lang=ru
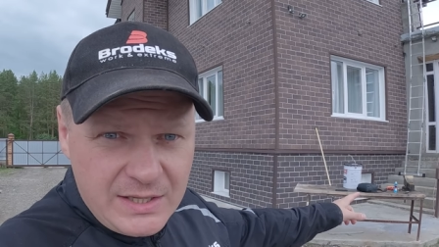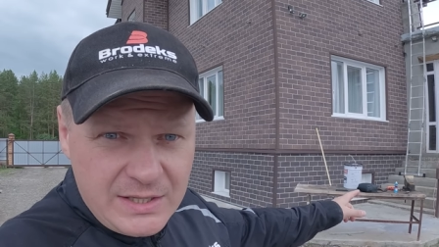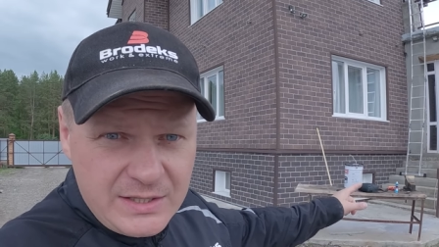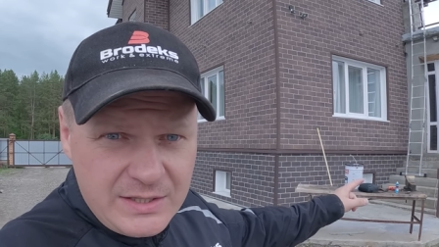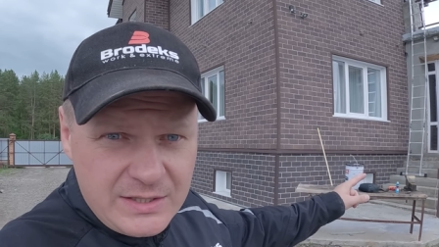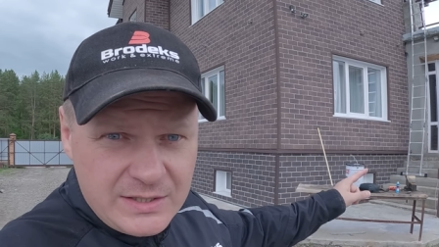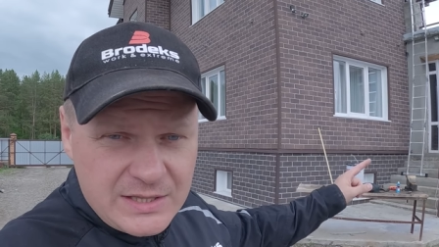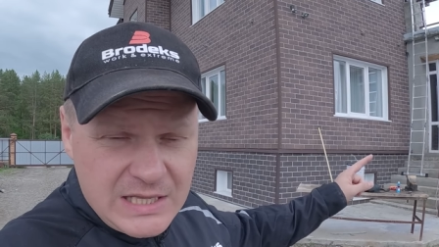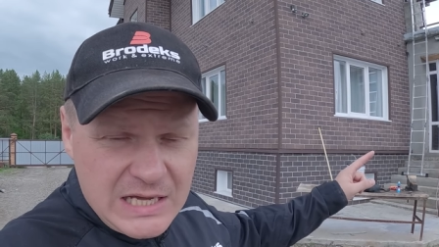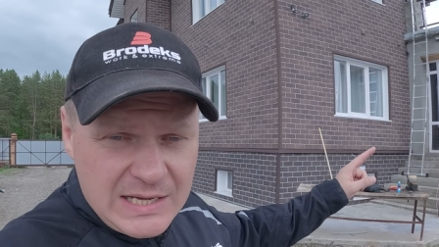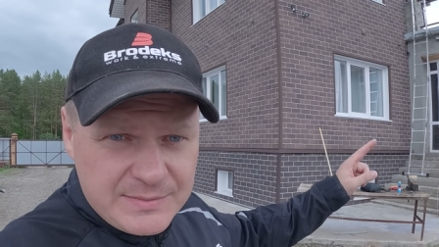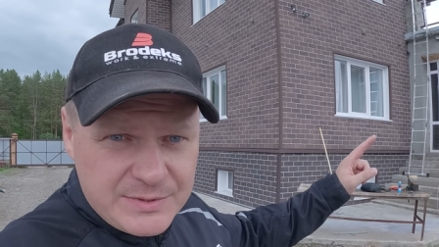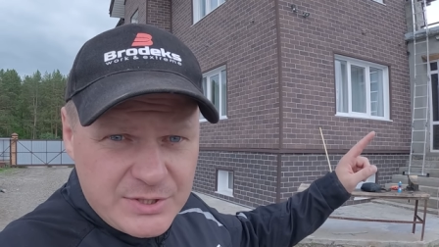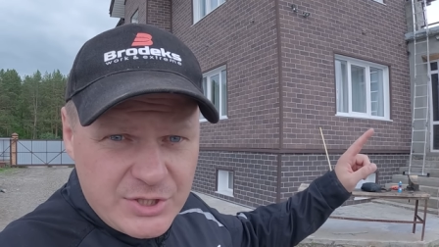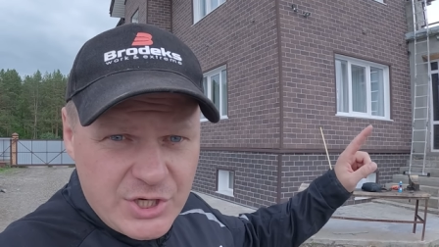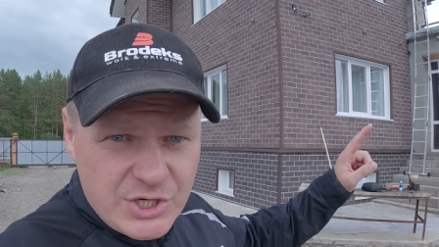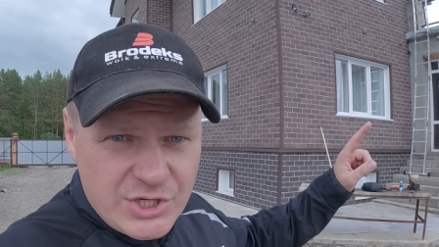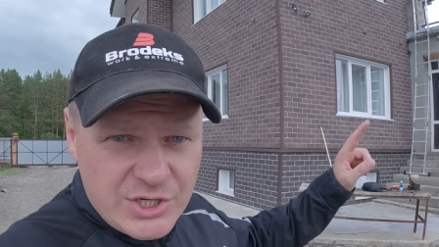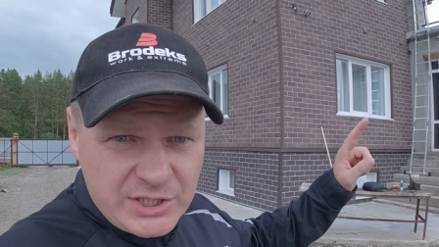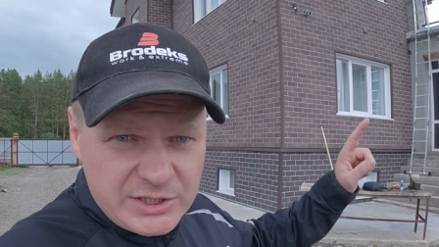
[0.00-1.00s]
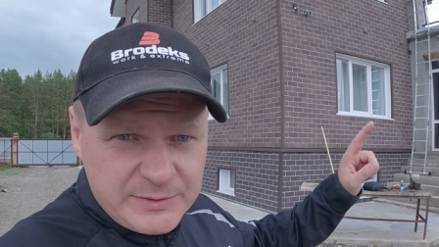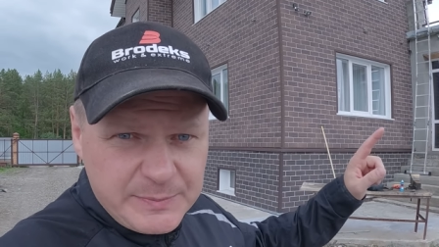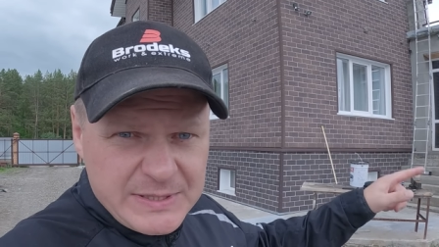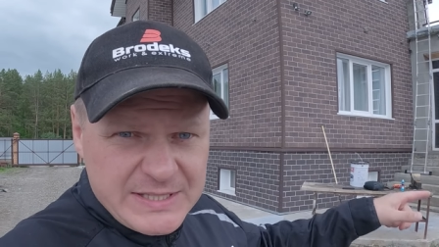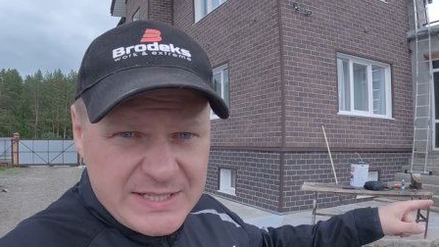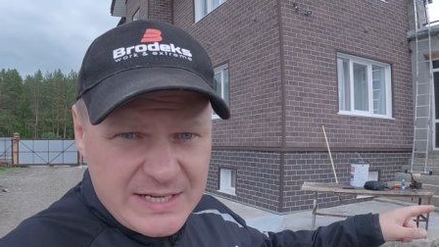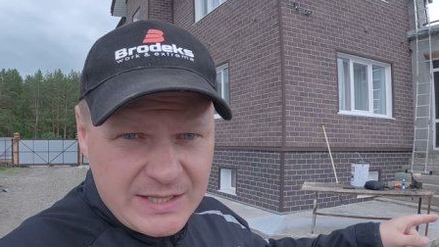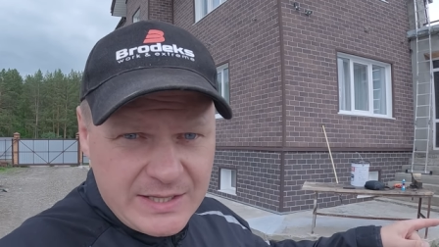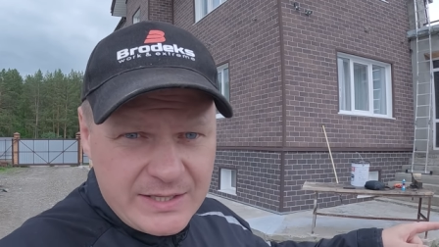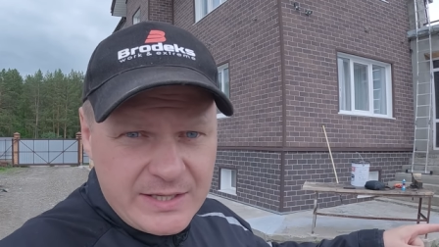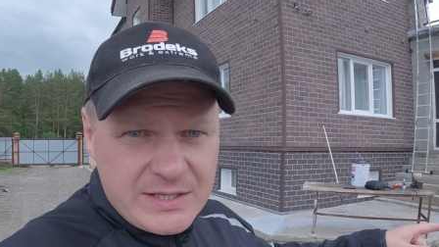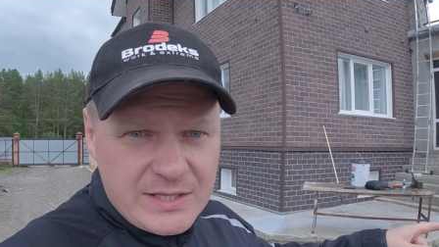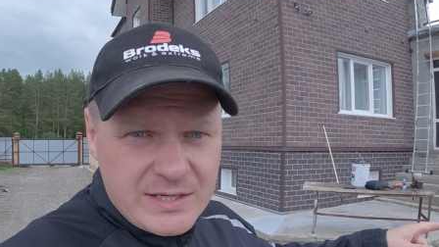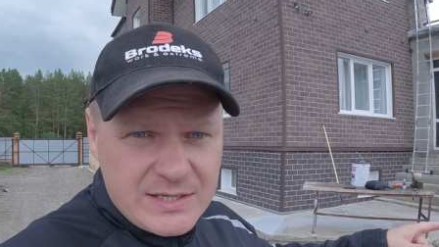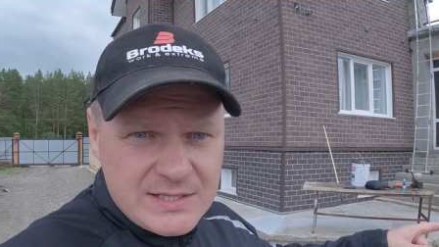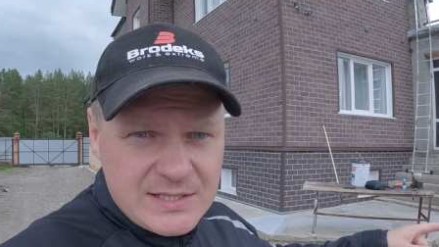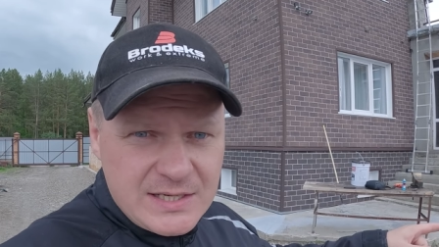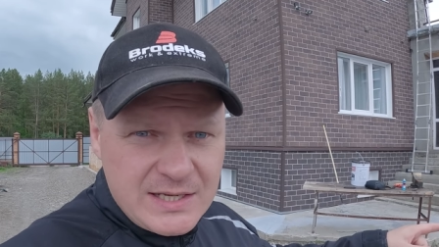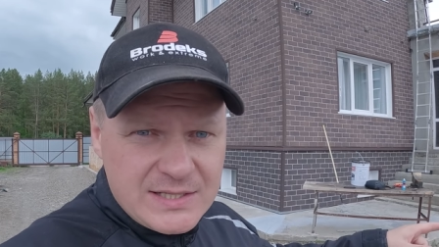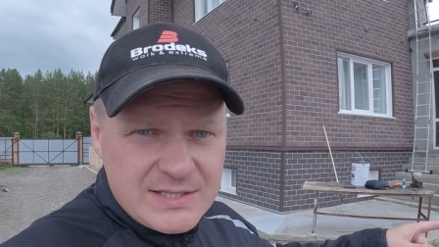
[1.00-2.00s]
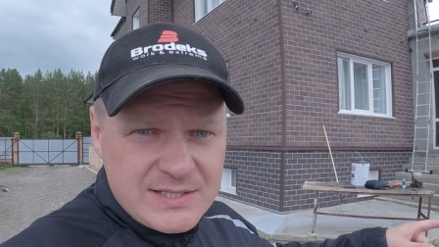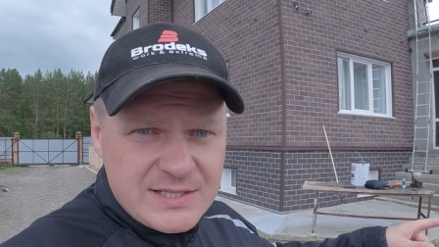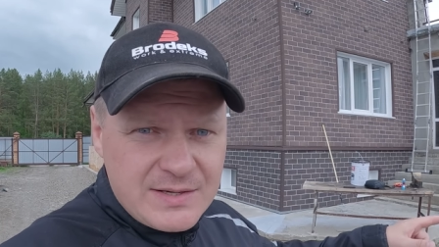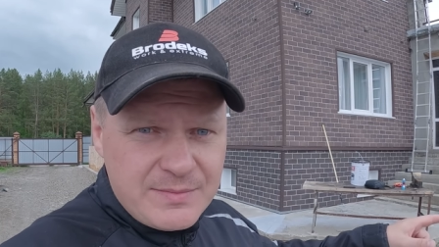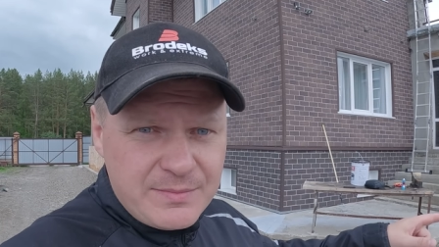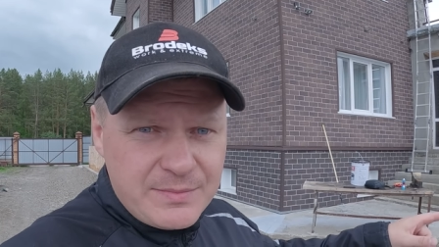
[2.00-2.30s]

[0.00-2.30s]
и там защищал специальной гидроизоляцией,